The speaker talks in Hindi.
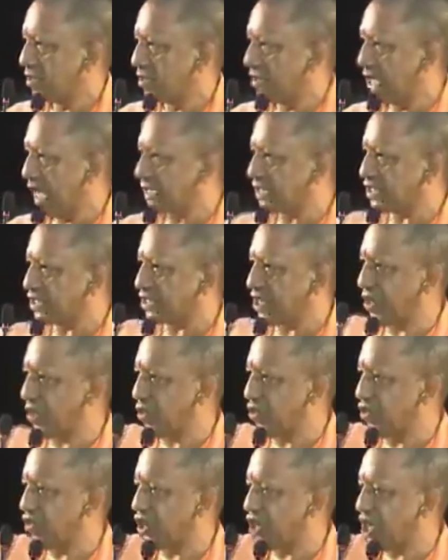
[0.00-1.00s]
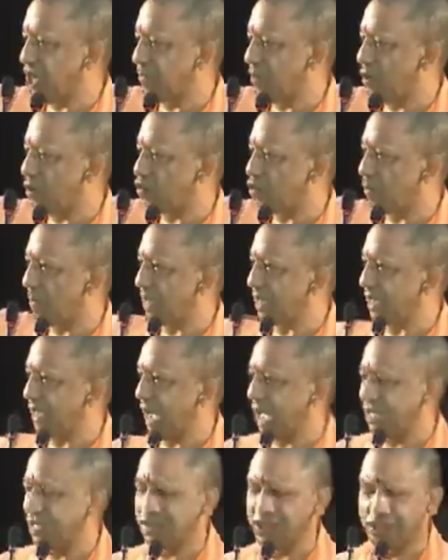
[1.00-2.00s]
10 करोड़ गरीबों को
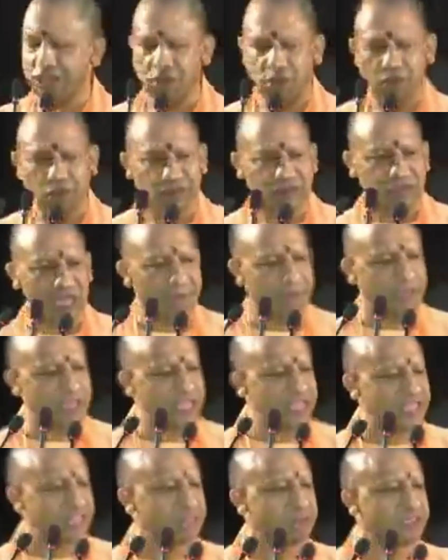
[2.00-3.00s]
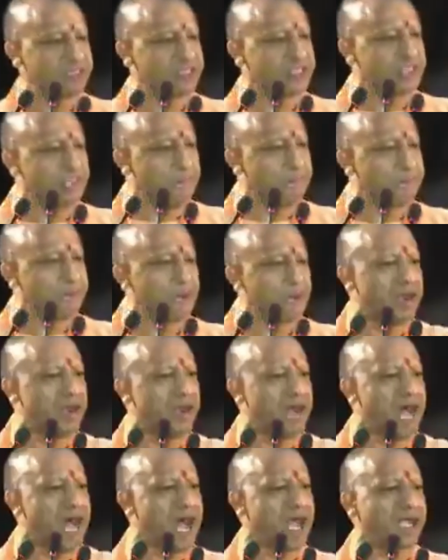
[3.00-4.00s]
मकान दिए उत्तर प्रदेश में छप्पन
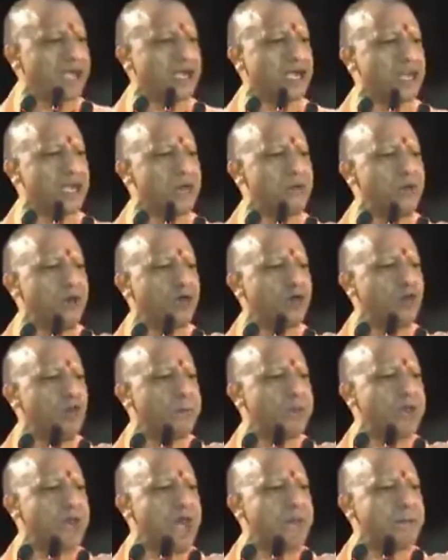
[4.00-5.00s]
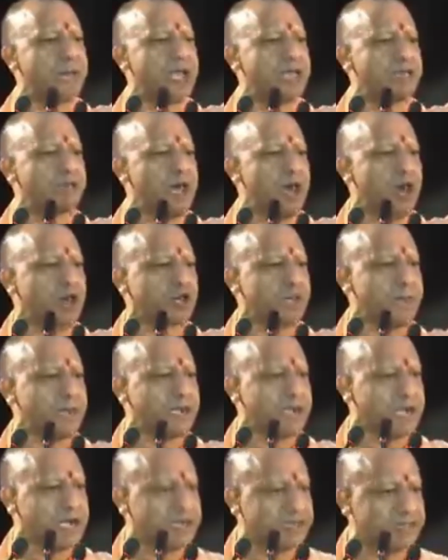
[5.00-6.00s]
लाख गरीबों को बिना भेदभाव के
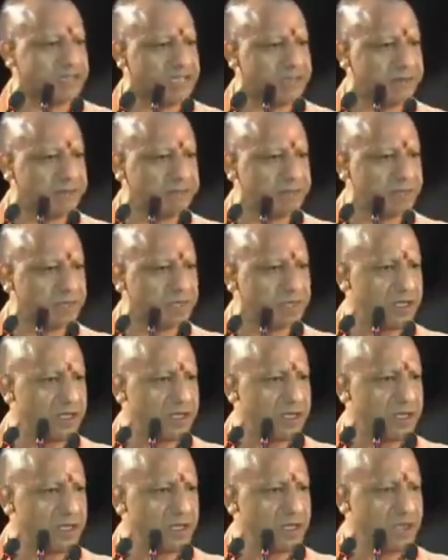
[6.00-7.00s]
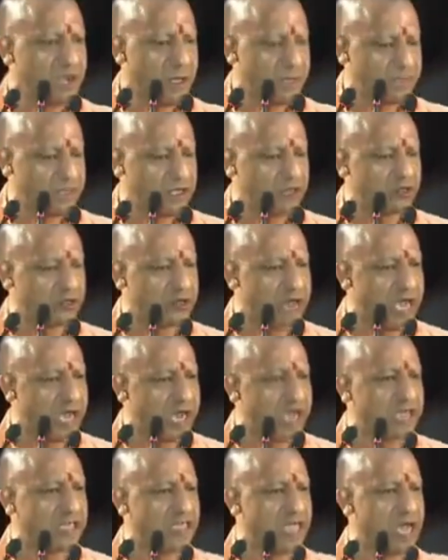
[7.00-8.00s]
मकान दिए हमने जो
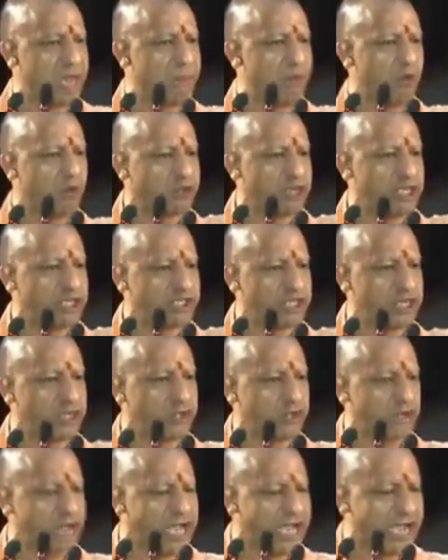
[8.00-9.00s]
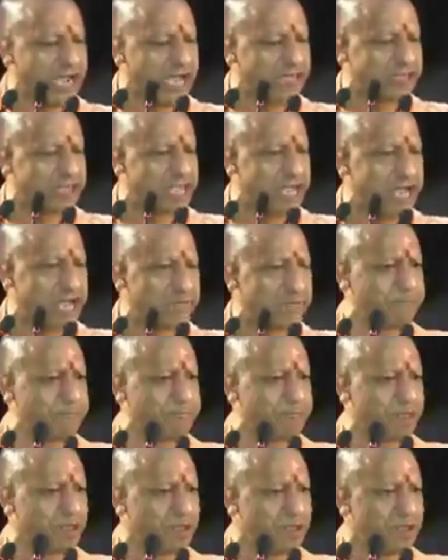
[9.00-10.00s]
नारा दिया मोदी जी ने जो नारा दिया
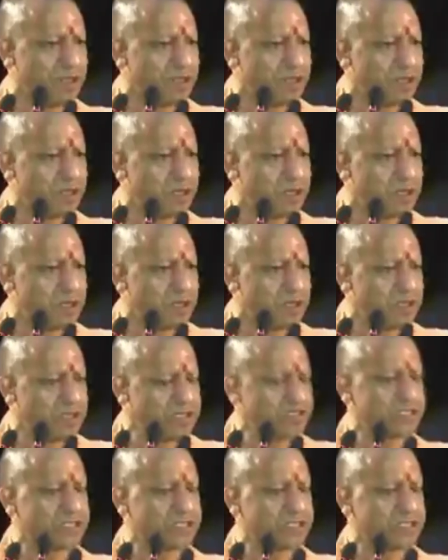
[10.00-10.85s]
कि